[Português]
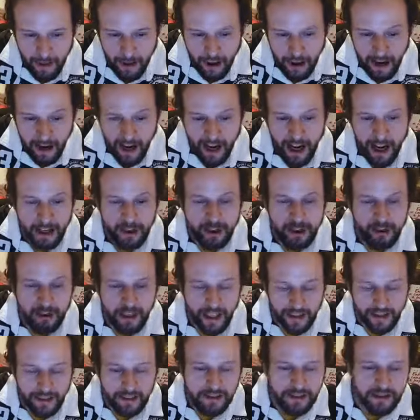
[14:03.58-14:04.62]
Rádio
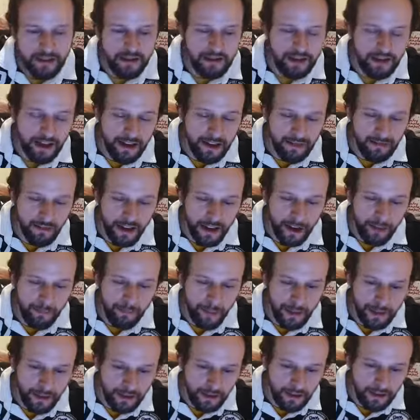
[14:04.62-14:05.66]
Letras, né? vale a
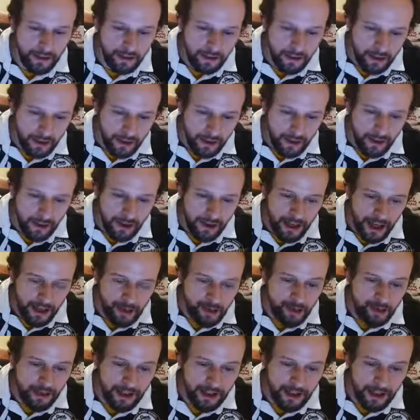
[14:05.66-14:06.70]
pena,
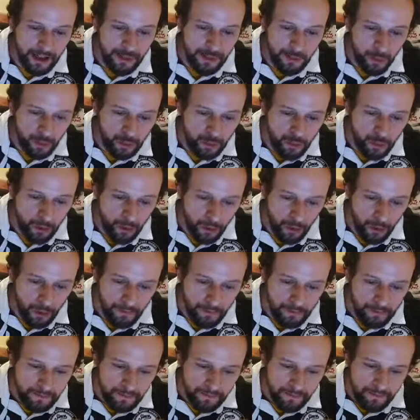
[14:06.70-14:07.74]
radioletras.com.